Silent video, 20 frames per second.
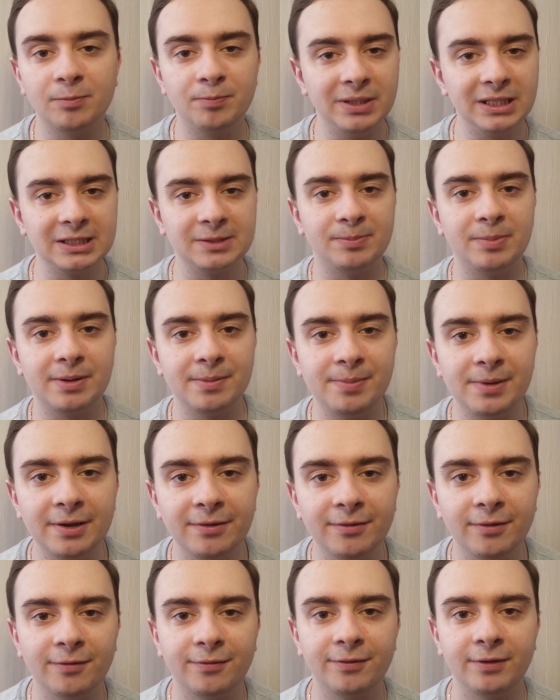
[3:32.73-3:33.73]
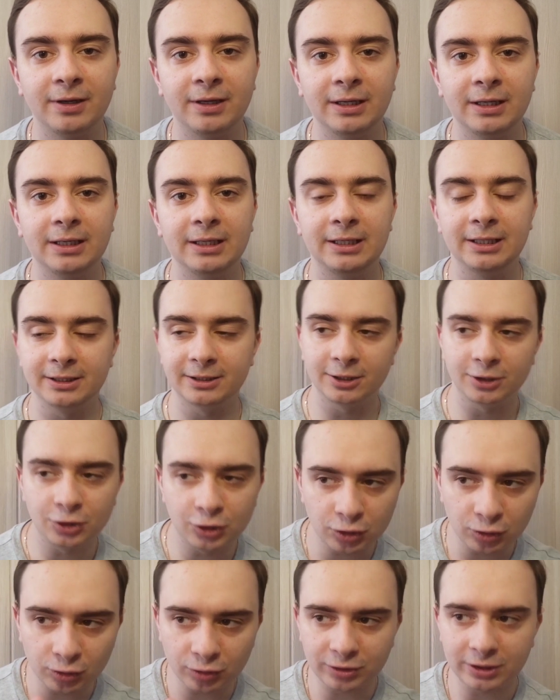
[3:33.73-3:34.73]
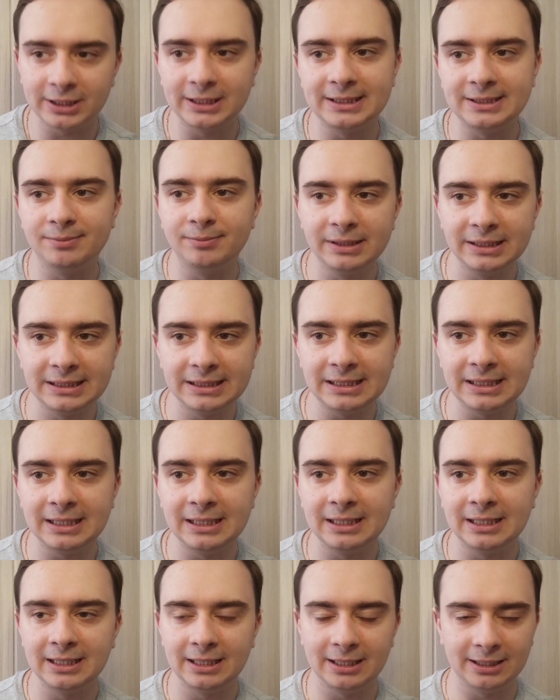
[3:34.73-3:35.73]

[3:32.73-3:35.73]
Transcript: без припевов – и эта четкость мысли,